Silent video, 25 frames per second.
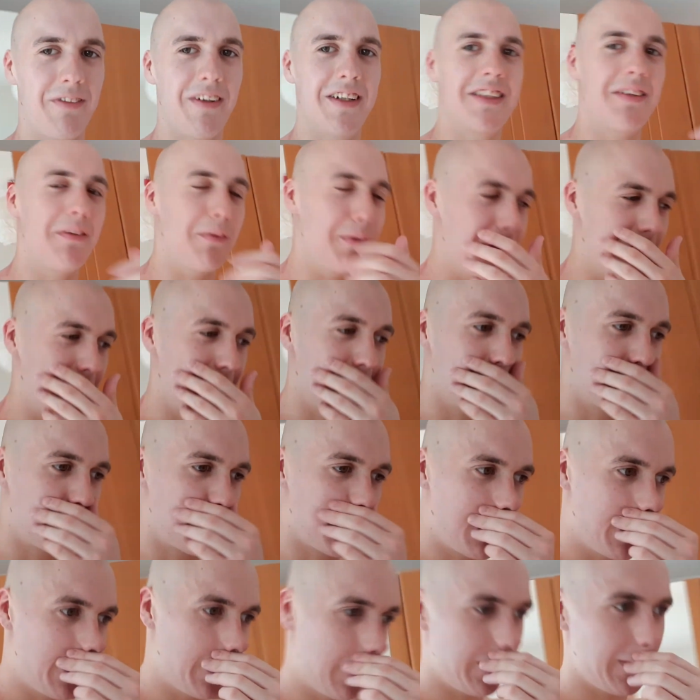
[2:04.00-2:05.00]
weiß nicht, wie man das
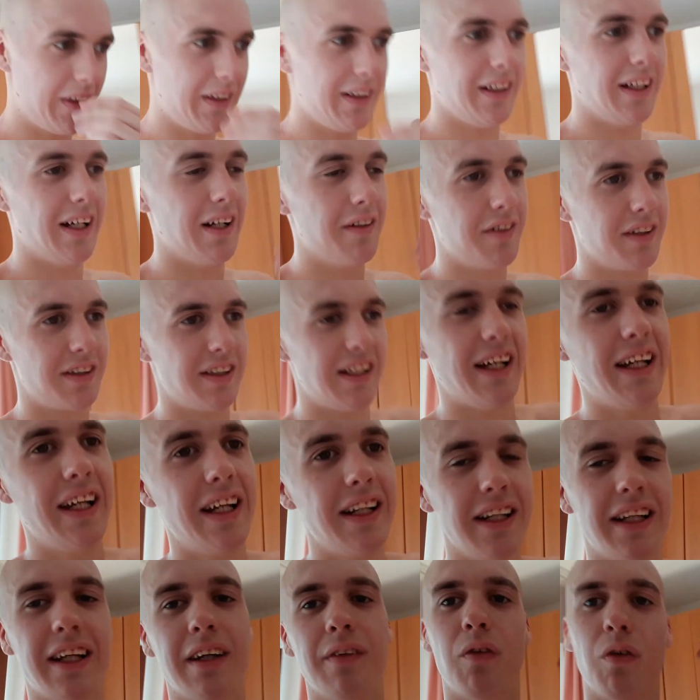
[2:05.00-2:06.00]
ausspricht. Also
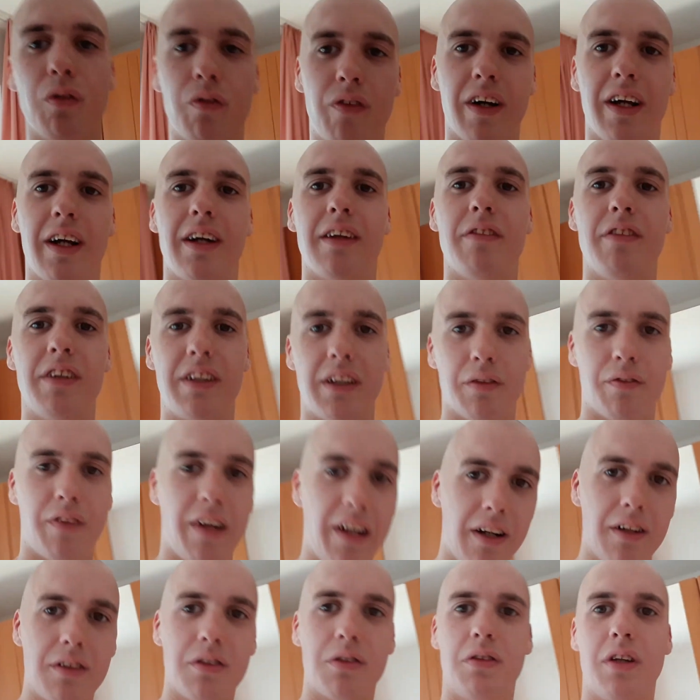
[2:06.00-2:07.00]
derjenige, wo feiert, wird
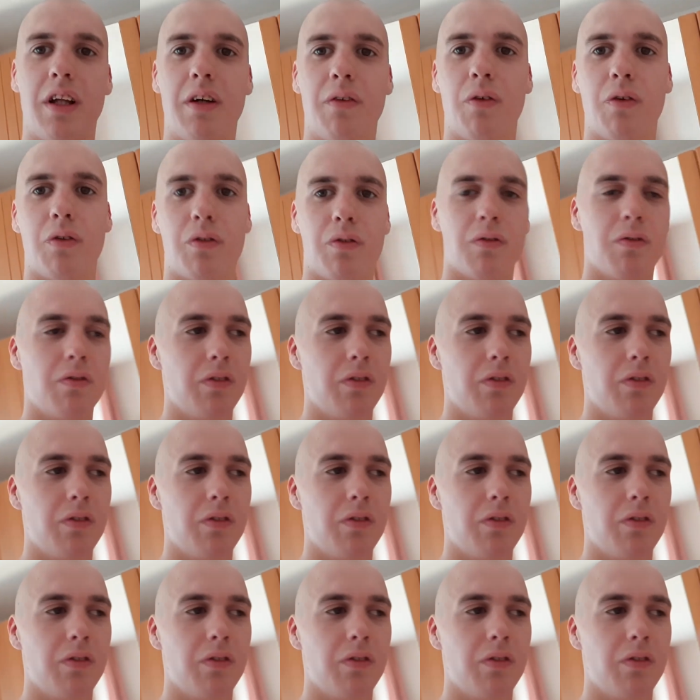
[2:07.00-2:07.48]
gefeiert und der, wo.